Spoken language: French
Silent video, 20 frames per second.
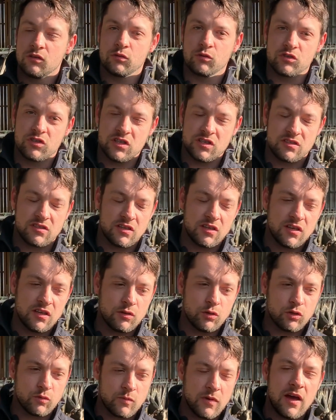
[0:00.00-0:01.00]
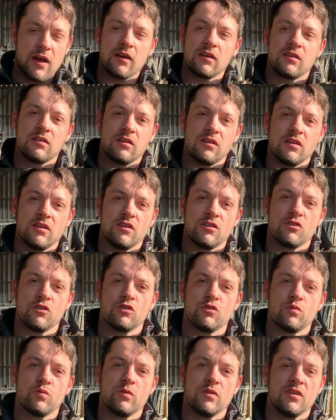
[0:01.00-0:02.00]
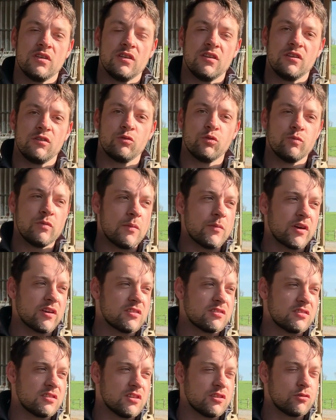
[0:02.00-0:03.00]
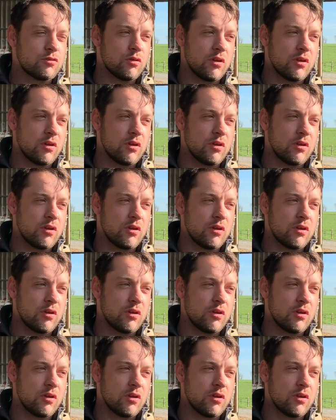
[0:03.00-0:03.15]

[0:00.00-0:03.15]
Donc j'ai essayé d'autres marques et je suis tout de même resté sur